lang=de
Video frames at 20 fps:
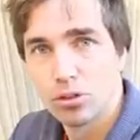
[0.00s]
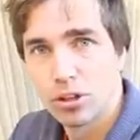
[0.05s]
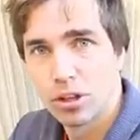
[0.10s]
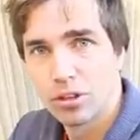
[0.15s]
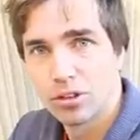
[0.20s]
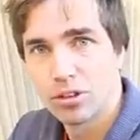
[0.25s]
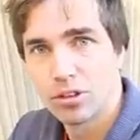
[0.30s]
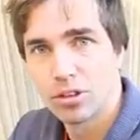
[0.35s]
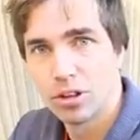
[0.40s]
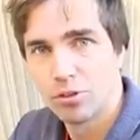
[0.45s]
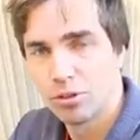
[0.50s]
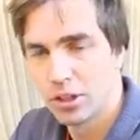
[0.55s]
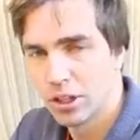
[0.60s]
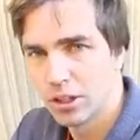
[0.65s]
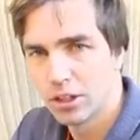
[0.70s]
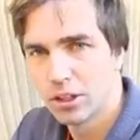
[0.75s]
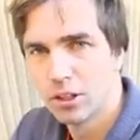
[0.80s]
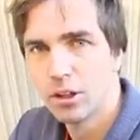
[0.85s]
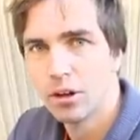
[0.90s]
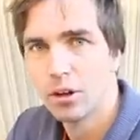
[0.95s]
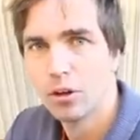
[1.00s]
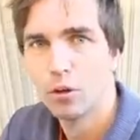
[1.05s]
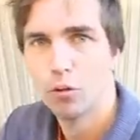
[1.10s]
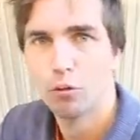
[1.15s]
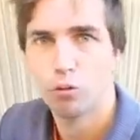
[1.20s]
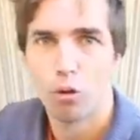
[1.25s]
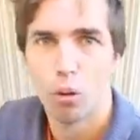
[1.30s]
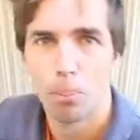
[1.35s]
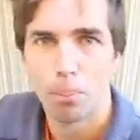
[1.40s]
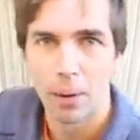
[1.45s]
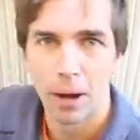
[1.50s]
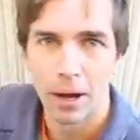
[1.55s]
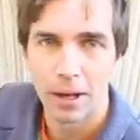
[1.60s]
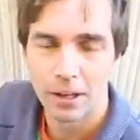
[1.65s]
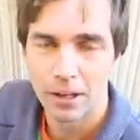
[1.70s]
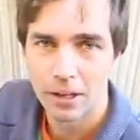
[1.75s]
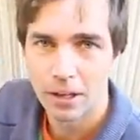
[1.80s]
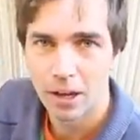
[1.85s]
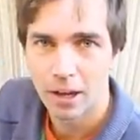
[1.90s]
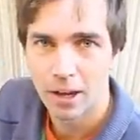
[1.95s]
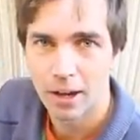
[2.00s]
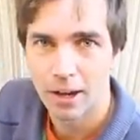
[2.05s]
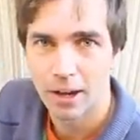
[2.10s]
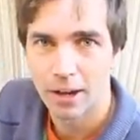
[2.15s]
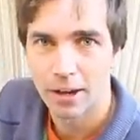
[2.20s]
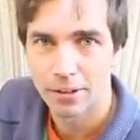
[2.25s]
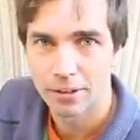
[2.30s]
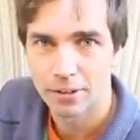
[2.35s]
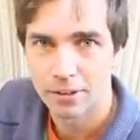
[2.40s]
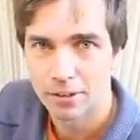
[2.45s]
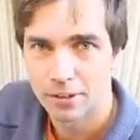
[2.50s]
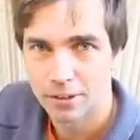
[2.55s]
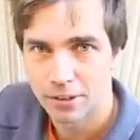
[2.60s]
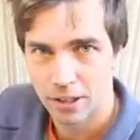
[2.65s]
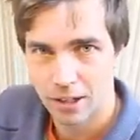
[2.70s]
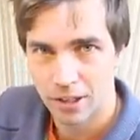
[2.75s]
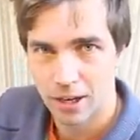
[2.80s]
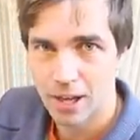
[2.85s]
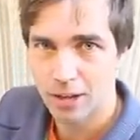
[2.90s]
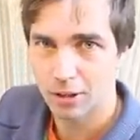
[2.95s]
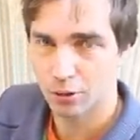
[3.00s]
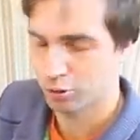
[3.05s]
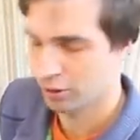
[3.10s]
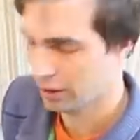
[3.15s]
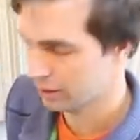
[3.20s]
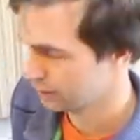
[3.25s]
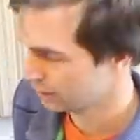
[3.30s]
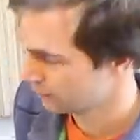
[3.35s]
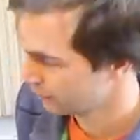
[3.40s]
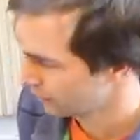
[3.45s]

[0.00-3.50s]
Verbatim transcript: Das ist der Weg vorbei an der Ladefläche.